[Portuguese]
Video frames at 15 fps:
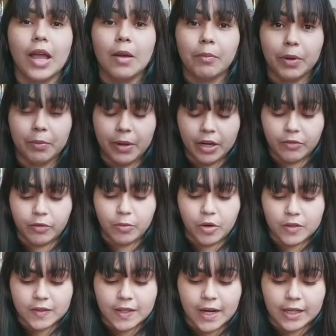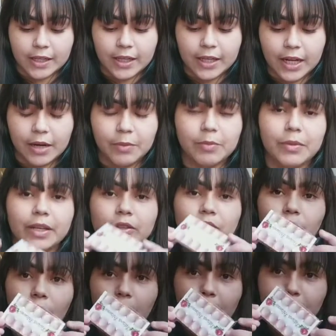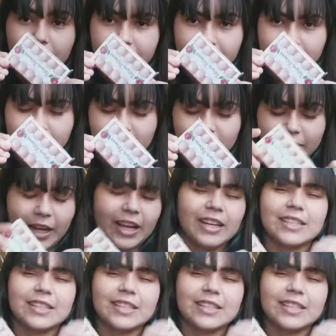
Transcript: Primeiro eu vou mostrar aqui que ela me mandou brinde, tá?